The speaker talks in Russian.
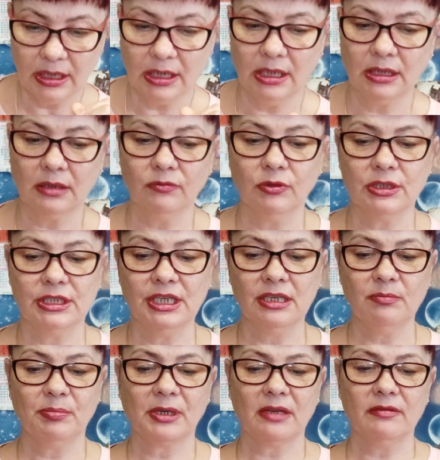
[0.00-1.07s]
Это вот
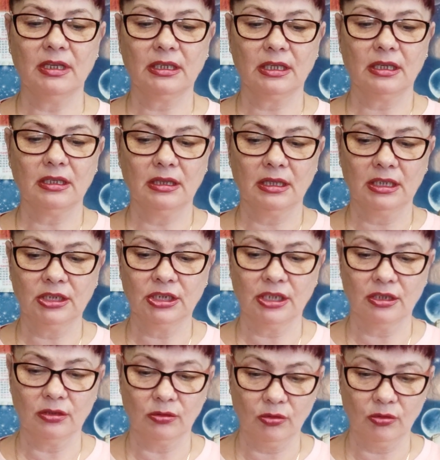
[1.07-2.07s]
день проверки отношений.